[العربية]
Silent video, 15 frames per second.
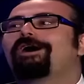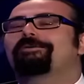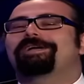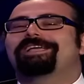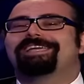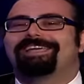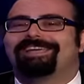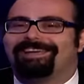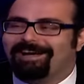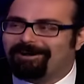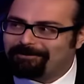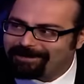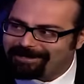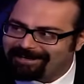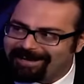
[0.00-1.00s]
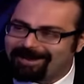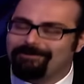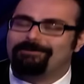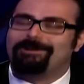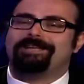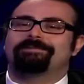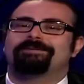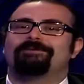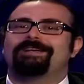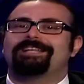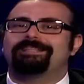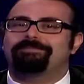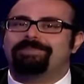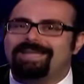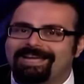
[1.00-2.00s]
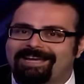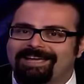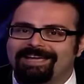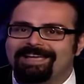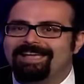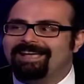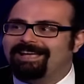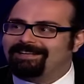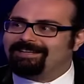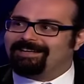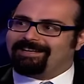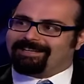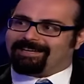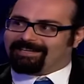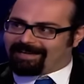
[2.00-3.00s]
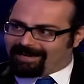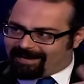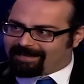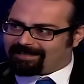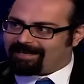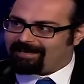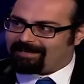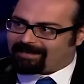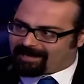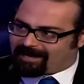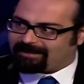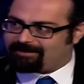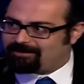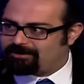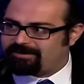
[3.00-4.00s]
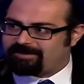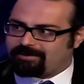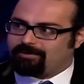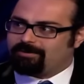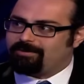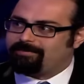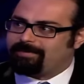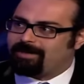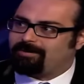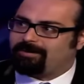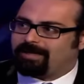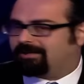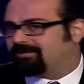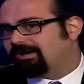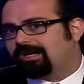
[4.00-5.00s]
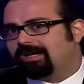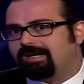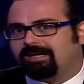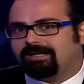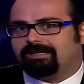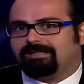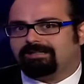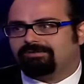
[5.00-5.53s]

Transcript: قويه قويه قويه من وليد بيك يعني اخذ اخذ جثته معه لانه هلا آه،